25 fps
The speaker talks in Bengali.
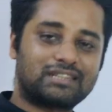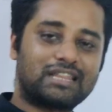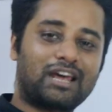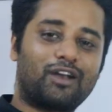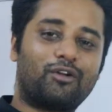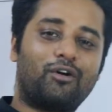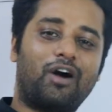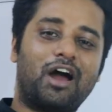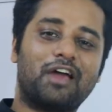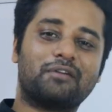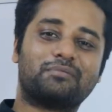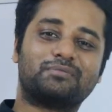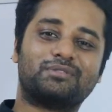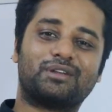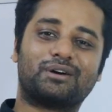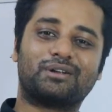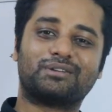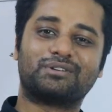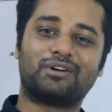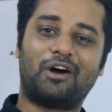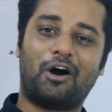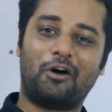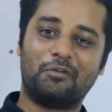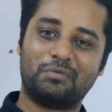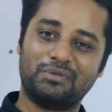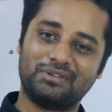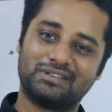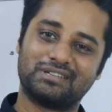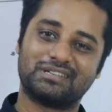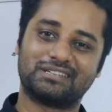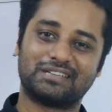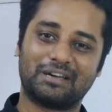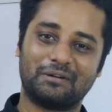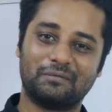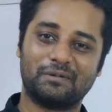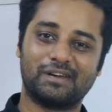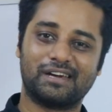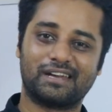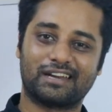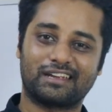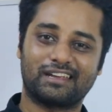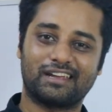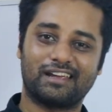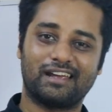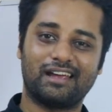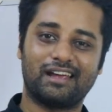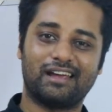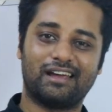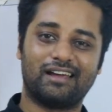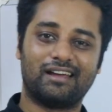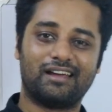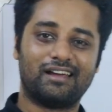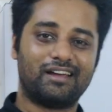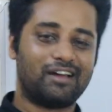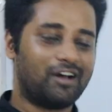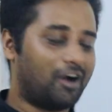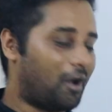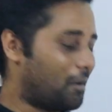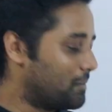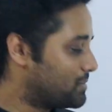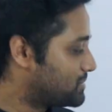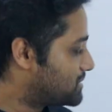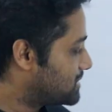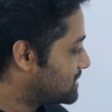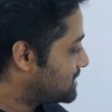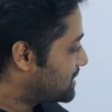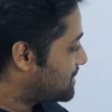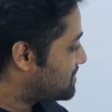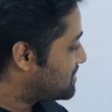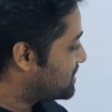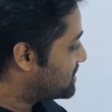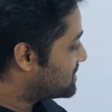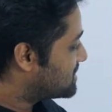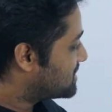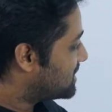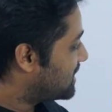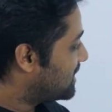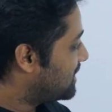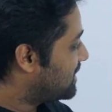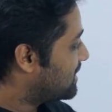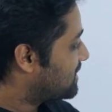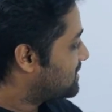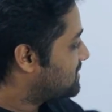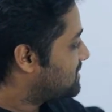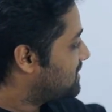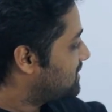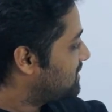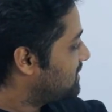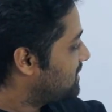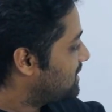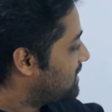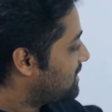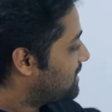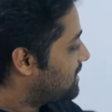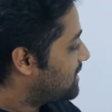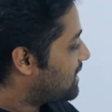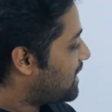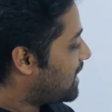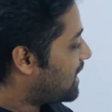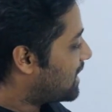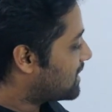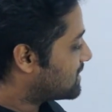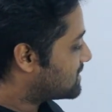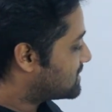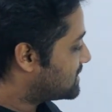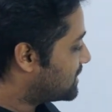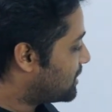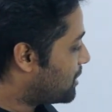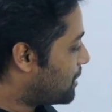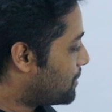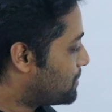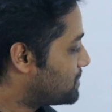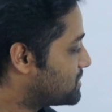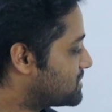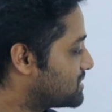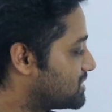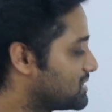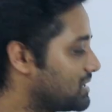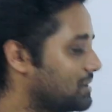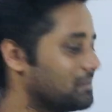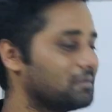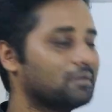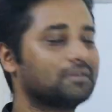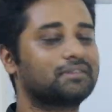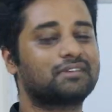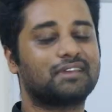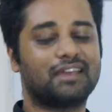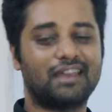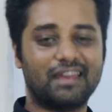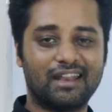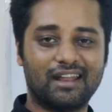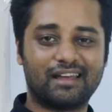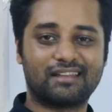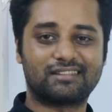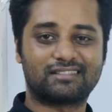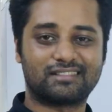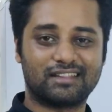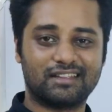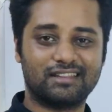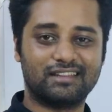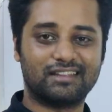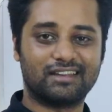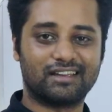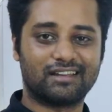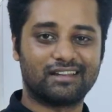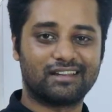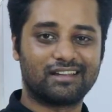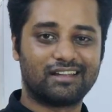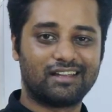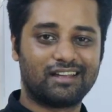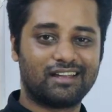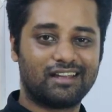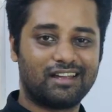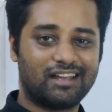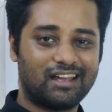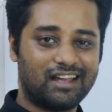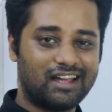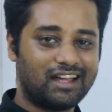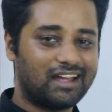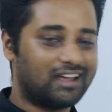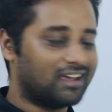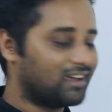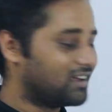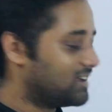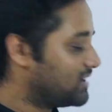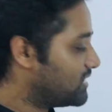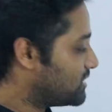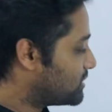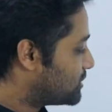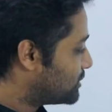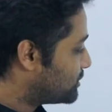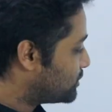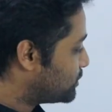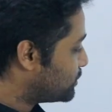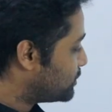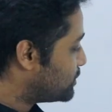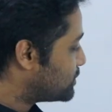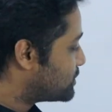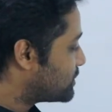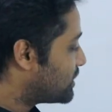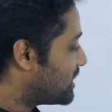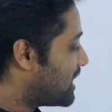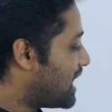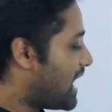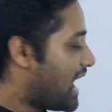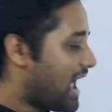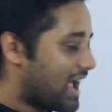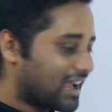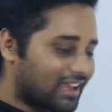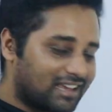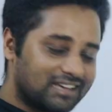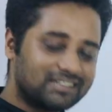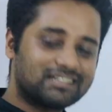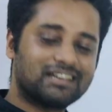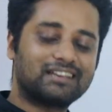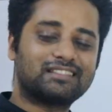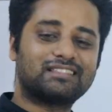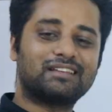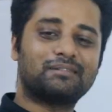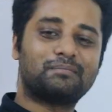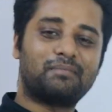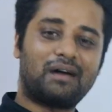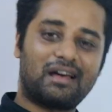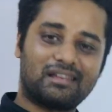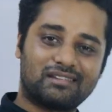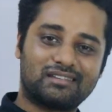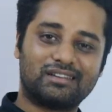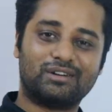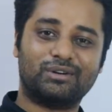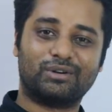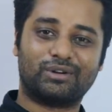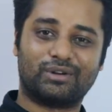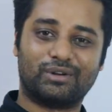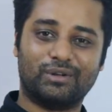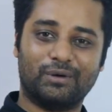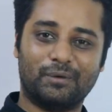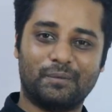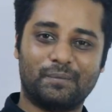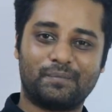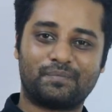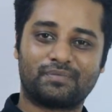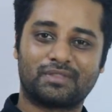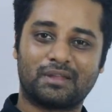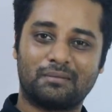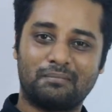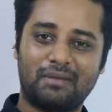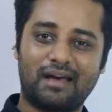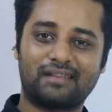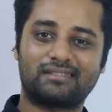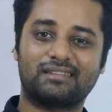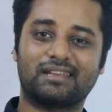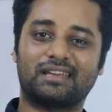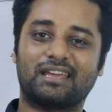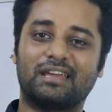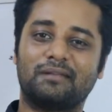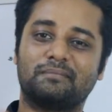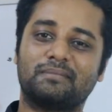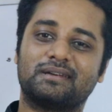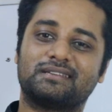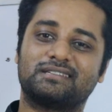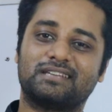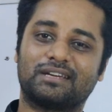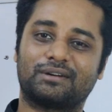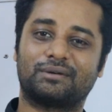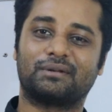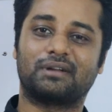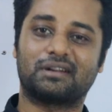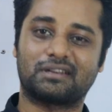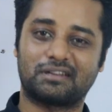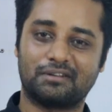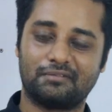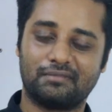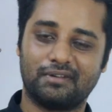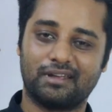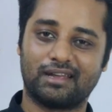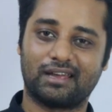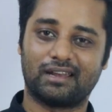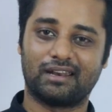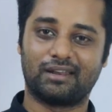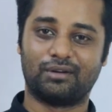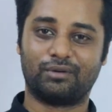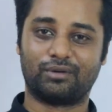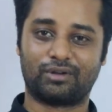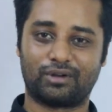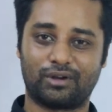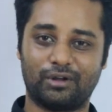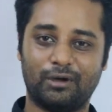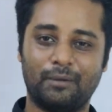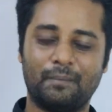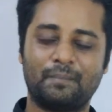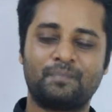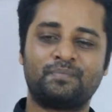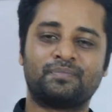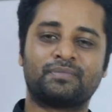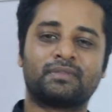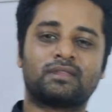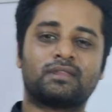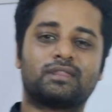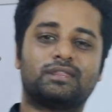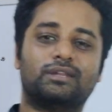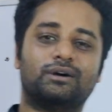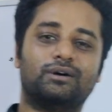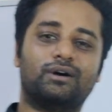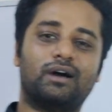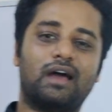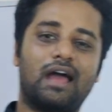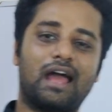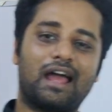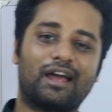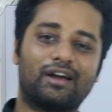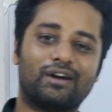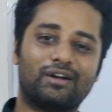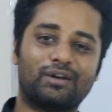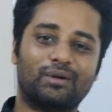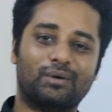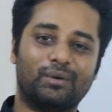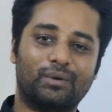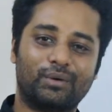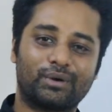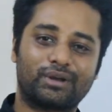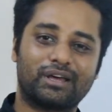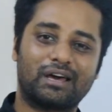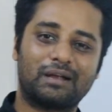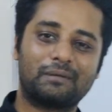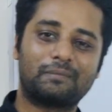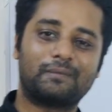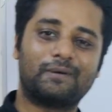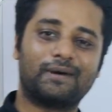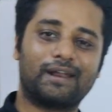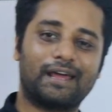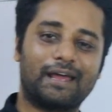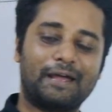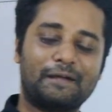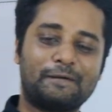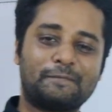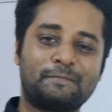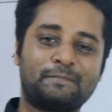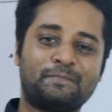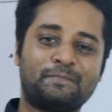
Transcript: তার ওয়াইফ ধরো যে অফিসে যাবে আর কি হ্যাঁ অফিসে যাবে হচ্ছে এই রাস্তা দিয়ে আর সে অফিসে যাবে হচ্ছে এই রাস্তা দিয়ে হ্যাঁ তো দুইজন একই সাথে বাসে উঠলো বাসে কিংবা যে কোনো একটা ভেহিকেলে উঠলো তো এখন ওঠার পরে